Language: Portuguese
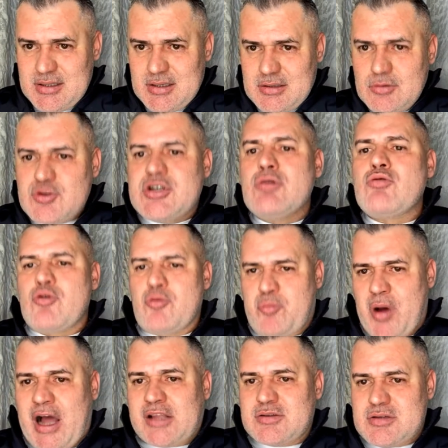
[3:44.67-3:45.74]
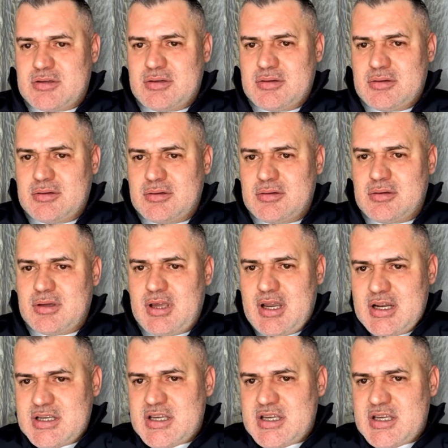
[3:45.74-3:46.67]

não são culpados eles